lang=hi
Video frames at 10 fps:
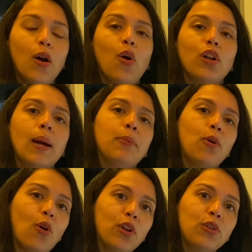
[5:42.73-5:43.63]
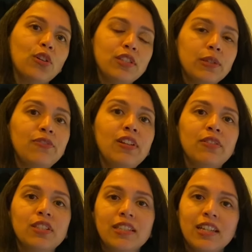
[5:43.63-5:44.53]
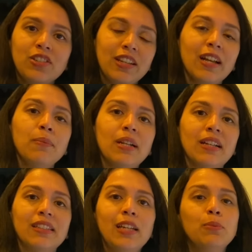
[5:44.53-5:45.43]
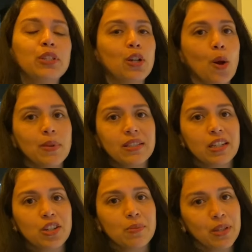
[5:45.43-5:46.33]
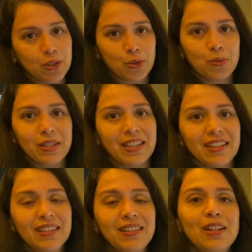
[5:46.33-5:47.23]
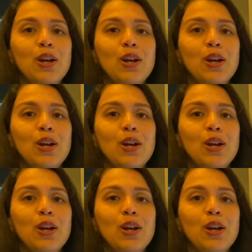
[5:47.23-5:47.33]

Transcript: और आप और कौन से फ्लेवर्स के श्रीखंड बनाते हैं मुझे कमेंट सेक्शन में ज़रूर बताना